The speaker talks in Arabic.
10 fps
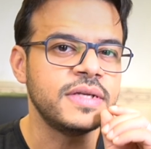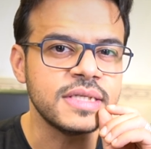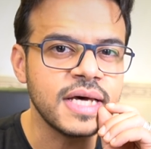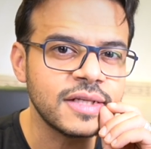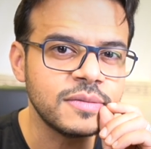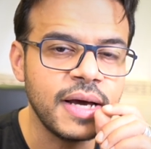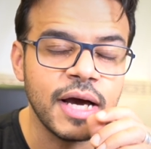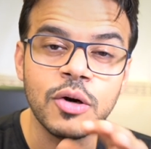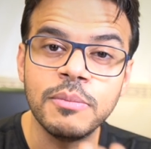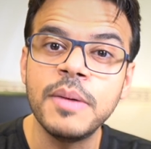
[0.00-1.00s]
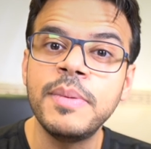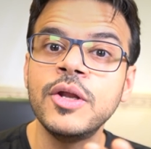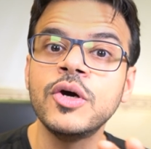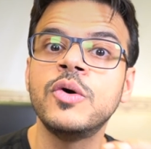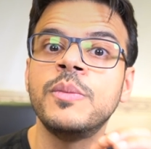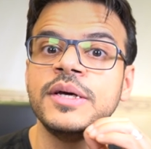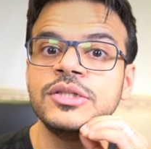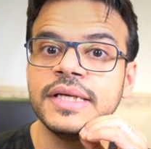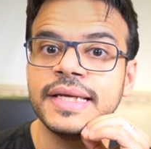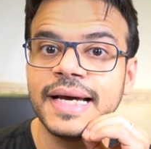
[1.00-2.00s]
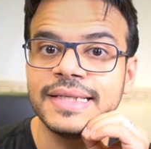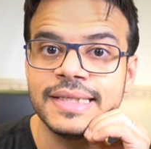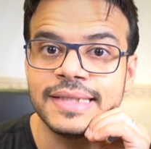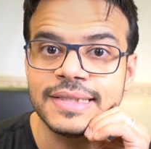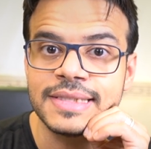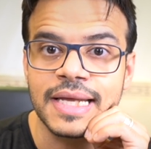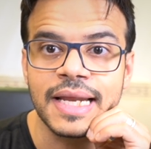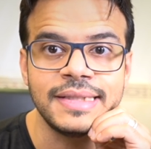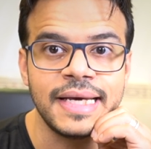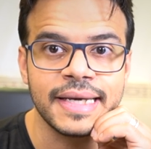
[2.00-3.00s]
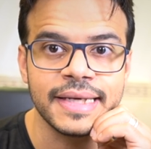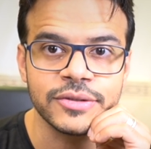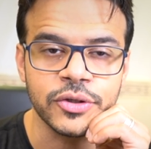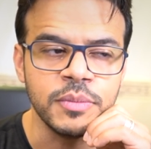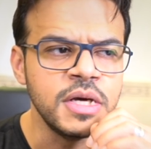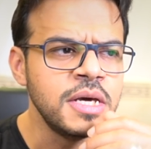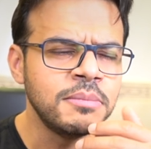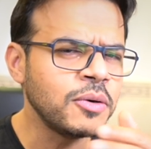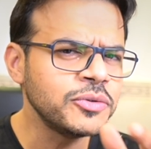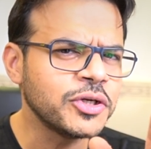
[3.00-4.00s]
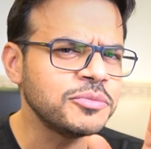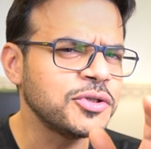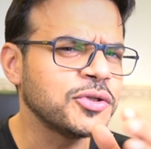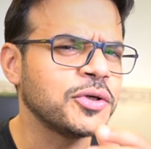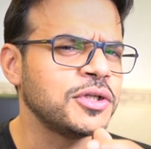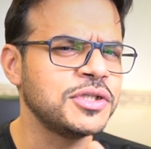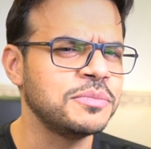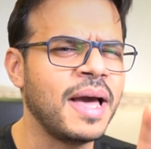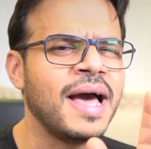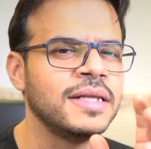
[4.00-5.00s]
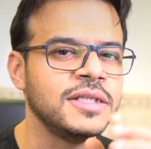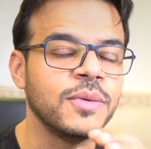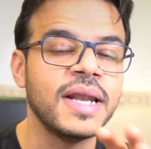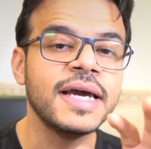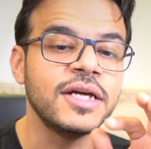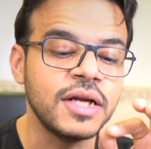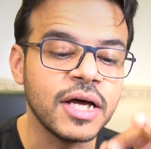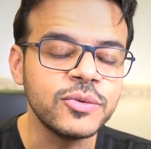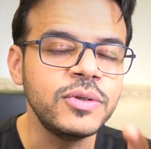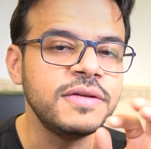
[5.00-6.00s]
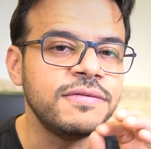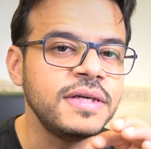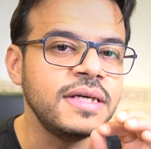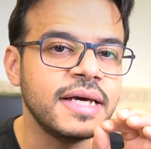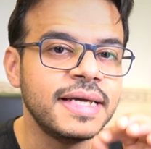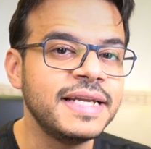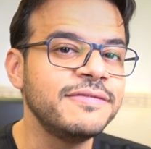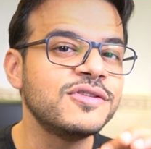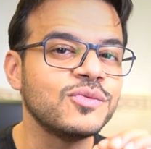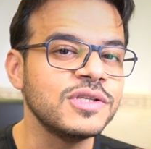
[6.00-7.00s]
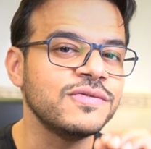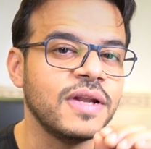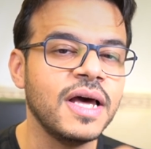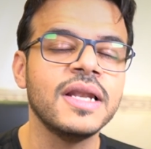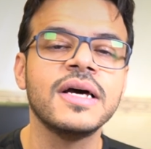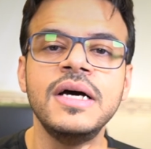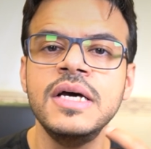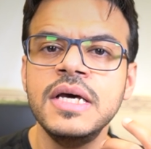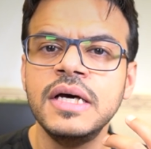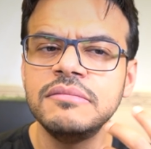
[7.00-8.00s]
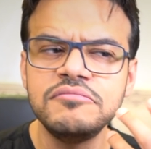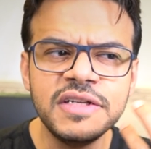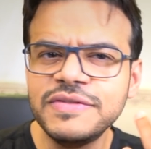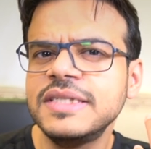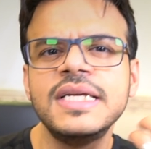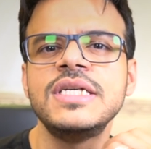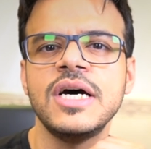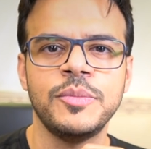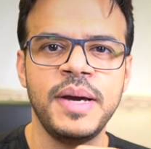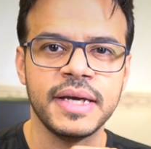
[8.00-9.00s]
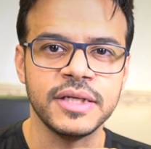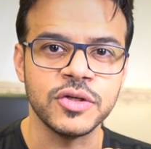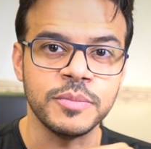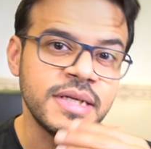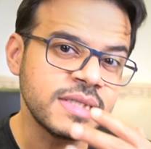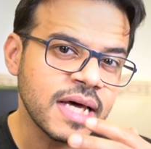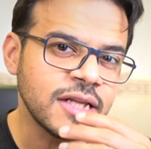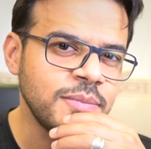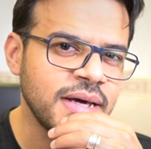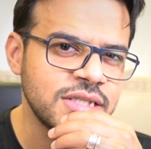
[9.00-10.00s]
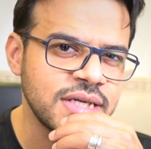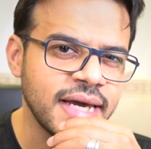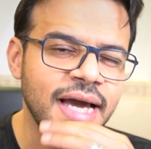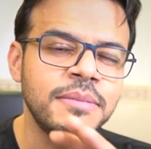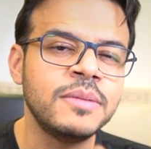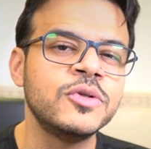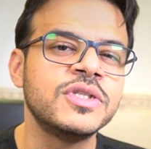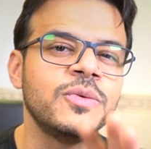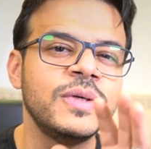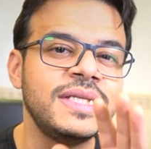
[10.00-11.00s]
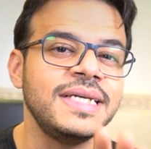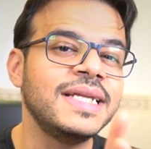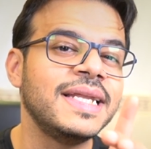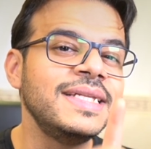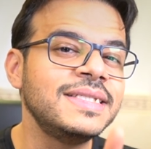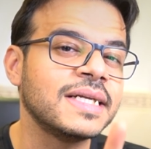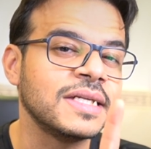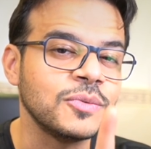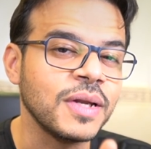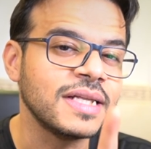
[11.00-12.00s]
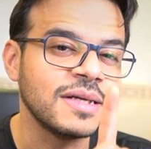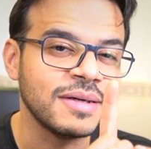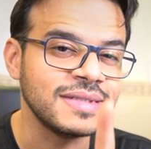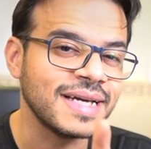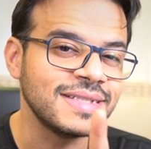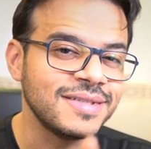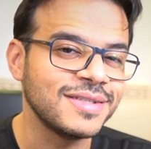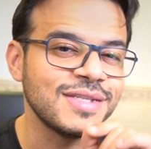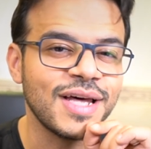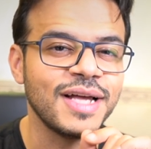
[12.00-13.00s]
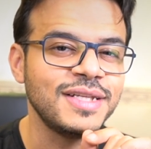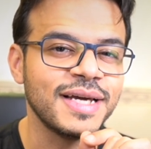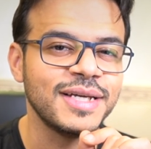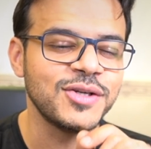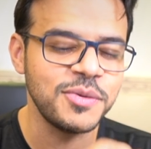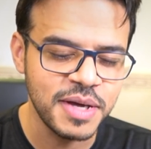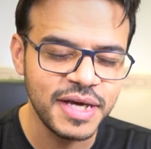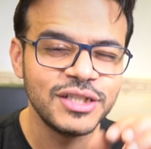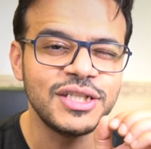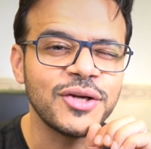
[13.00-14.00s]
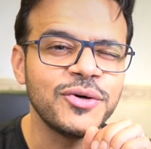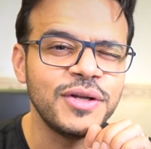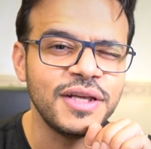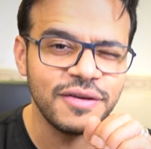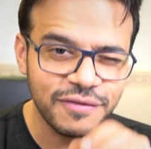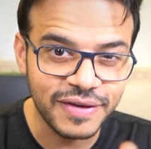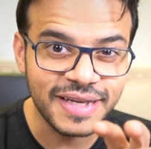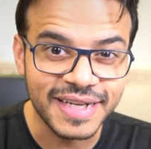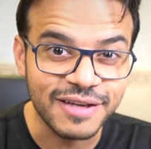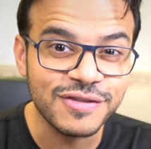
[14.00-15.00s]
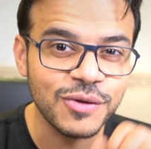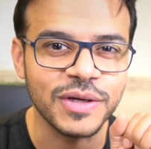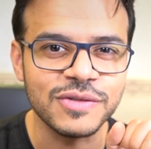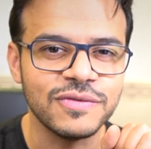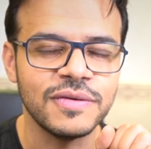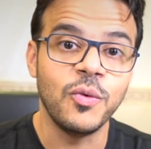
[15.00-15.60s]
اللي صارت معكم ما بينكم وبين شركات الاتصالات حقتكم ما ودكم تذكروا الاسم عادي ولكن أعطوني في نفس وصف الحلقة نفس التجارب حقتكم اللي صارت مع الجائحة مع مزودين الإنترنت والخدمات حقت الاتصالات حقتكم شاركوني في نفس الوصف